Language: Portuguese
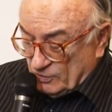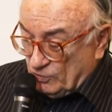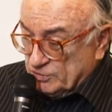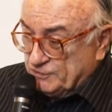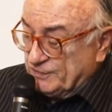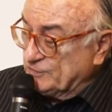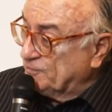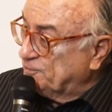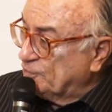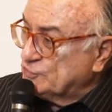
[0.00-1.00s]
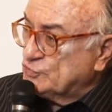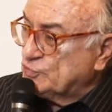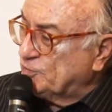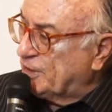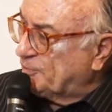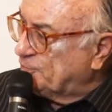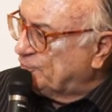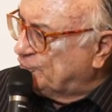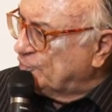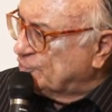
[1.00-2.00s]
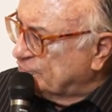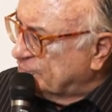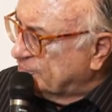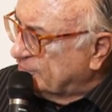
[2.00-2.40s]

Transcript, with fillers: Outro, fazer um poço tubular profundo,